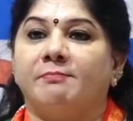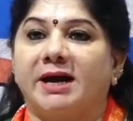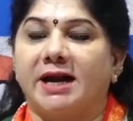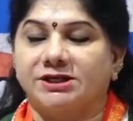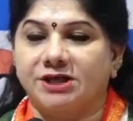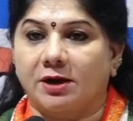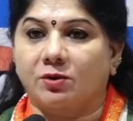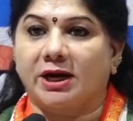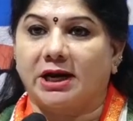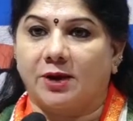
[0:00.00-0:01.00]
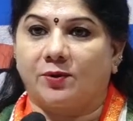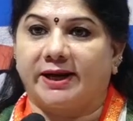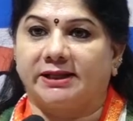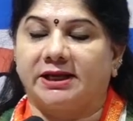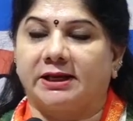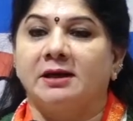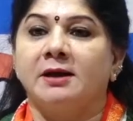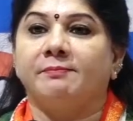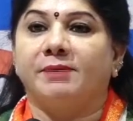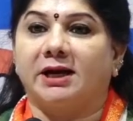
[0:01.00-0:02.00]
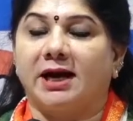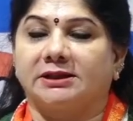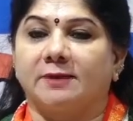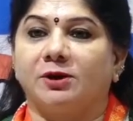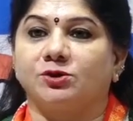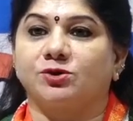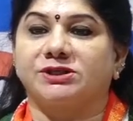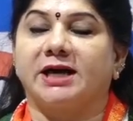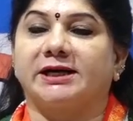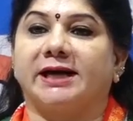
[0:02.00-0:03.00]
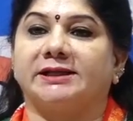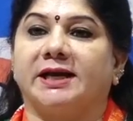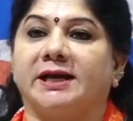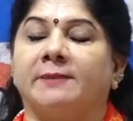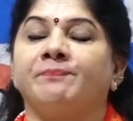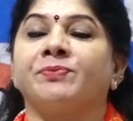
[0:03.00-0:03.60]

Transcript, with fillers: మా రక్షణ కూడా కరువైంది మీరు గతంలో చూసినట్టయితే